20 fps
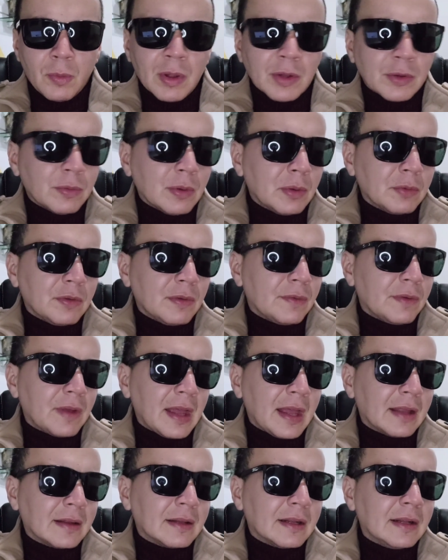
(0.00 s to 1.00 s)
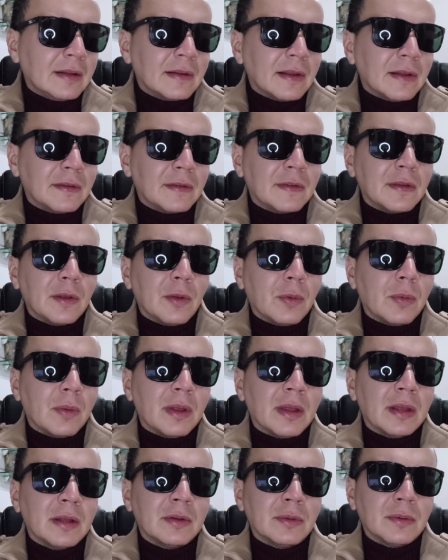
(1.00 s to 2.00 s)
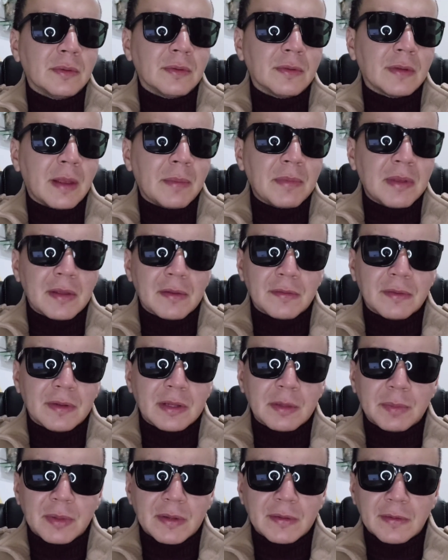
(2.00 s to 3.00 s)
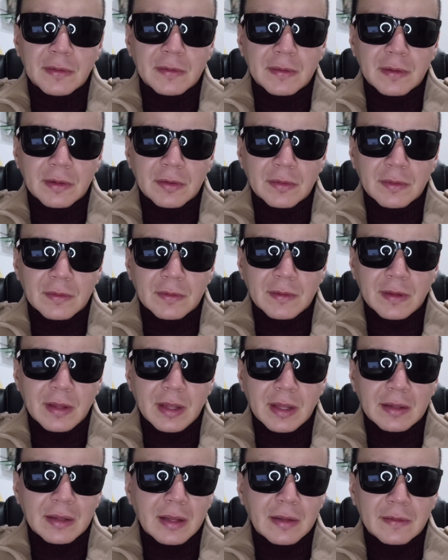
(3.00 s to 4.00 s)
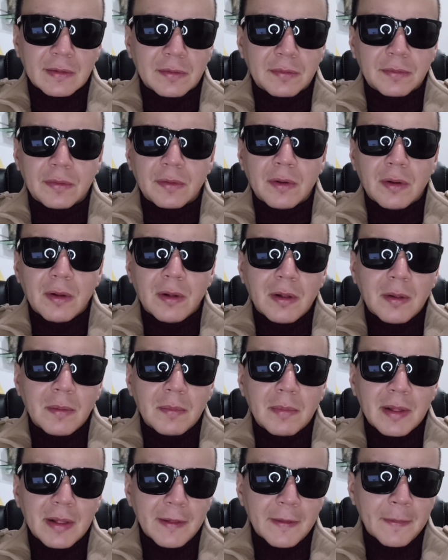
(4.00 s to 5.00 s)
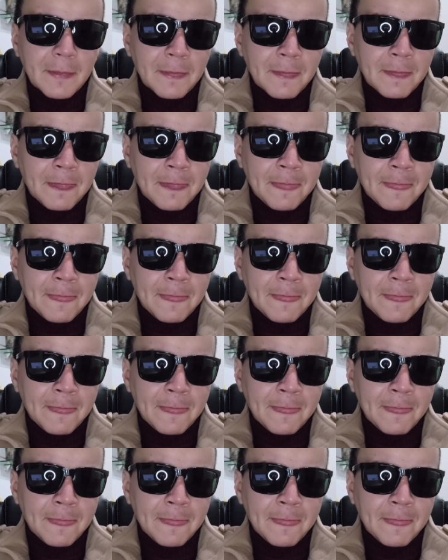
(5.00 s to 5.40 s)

quando eu tiver 35 anos, a minha vida precisa ser dessa forma.